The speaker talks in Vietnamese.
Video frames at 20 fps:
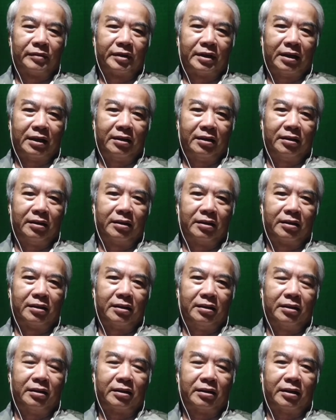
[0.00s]
cái,
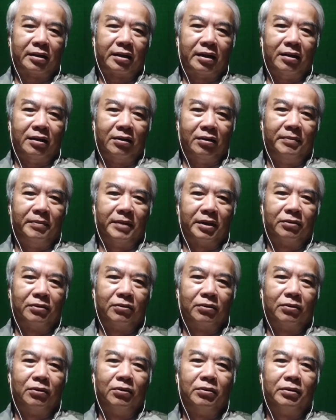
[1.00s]
cái cái loại mà
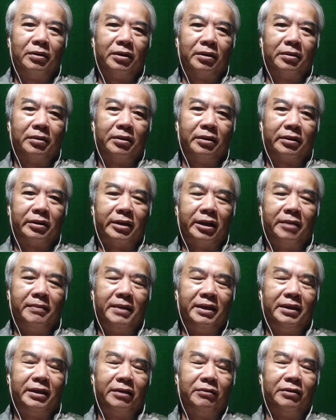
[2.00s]
thuốc uống ờ, trị
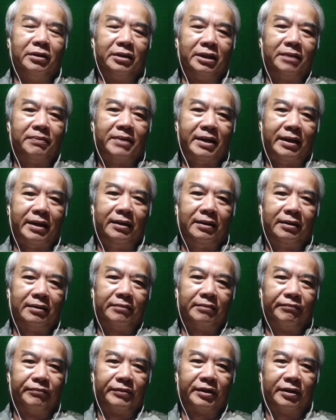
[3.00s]
bệnh tiểu đường tiếp 2 đó,
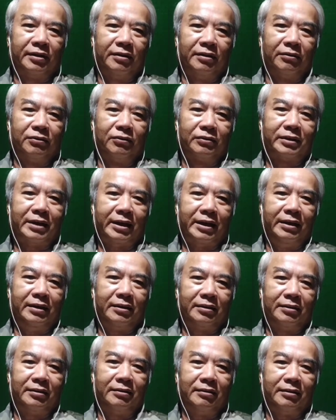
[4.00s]
cái loại thuốc tây đó,
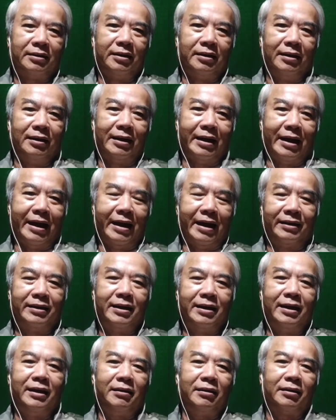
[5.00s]
nó chỉ là hạn
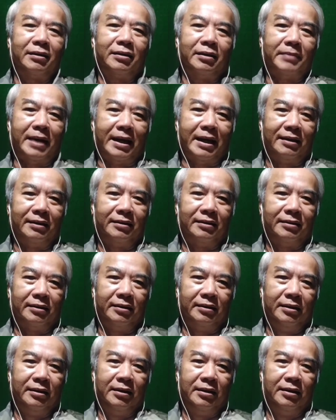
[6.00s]
chế các bạn lại thôi
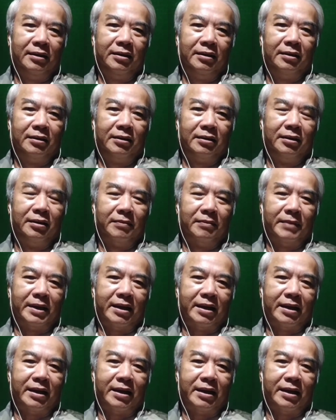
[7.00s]
nhưng mà